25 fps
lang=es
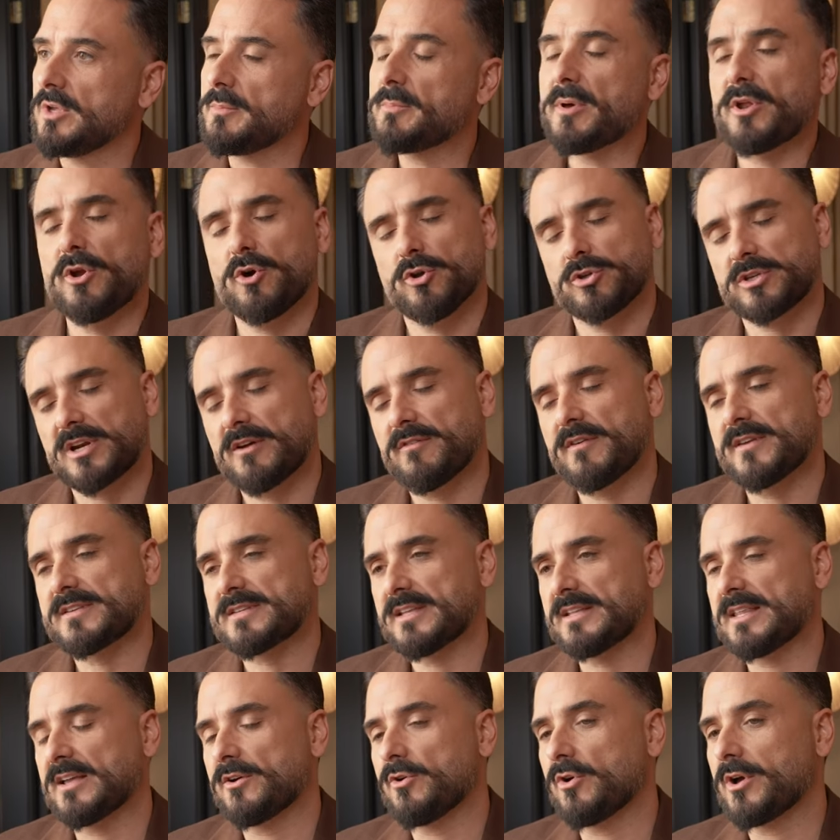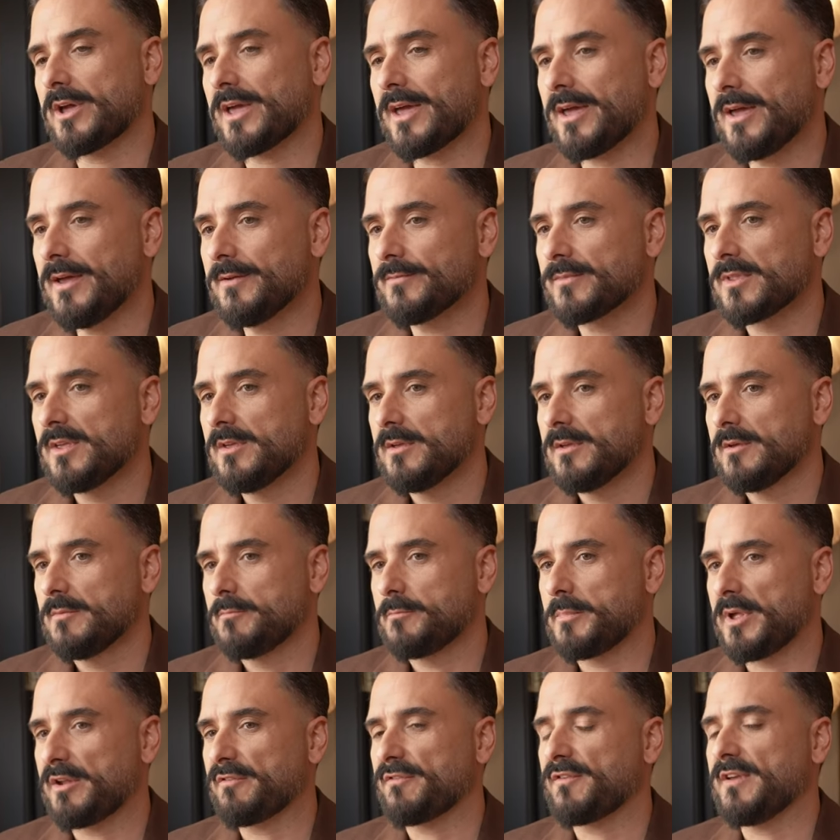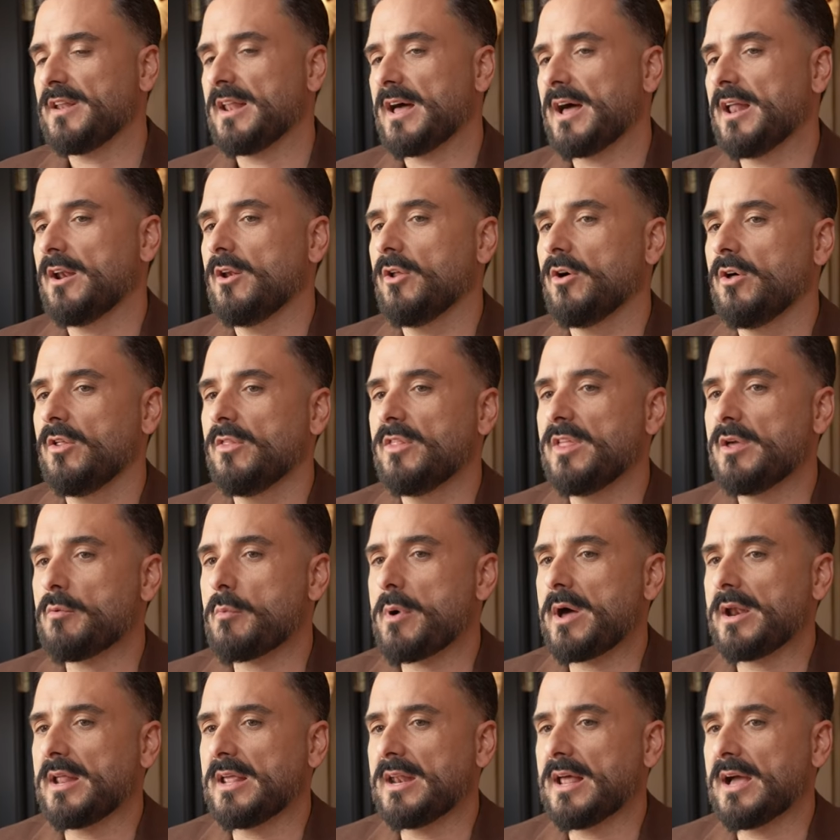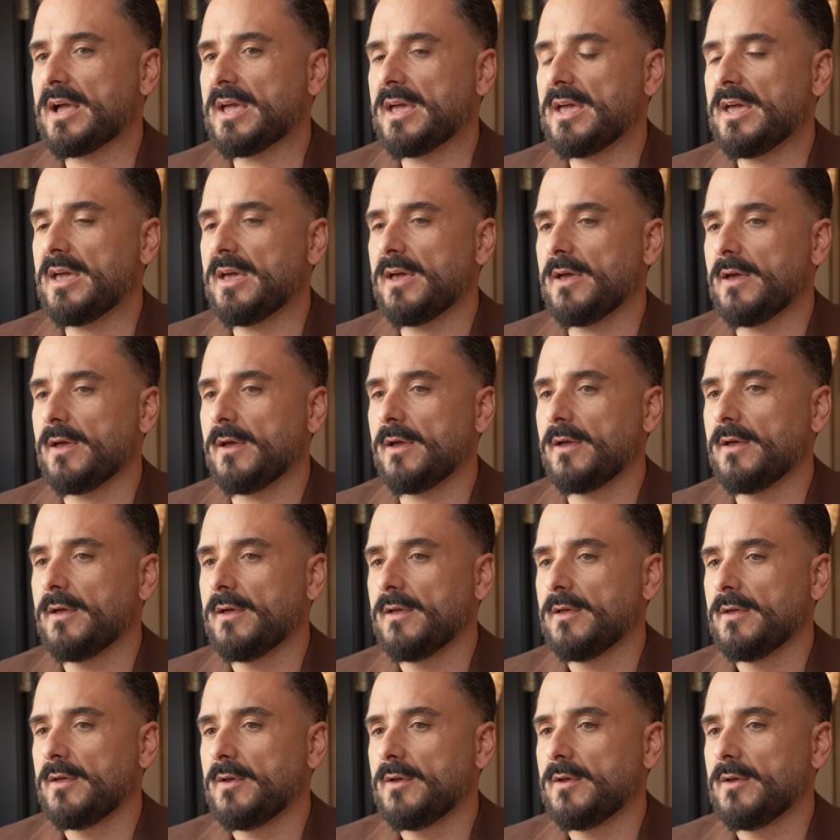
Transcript: pero otras veces tengo que perfilarlo de manera que,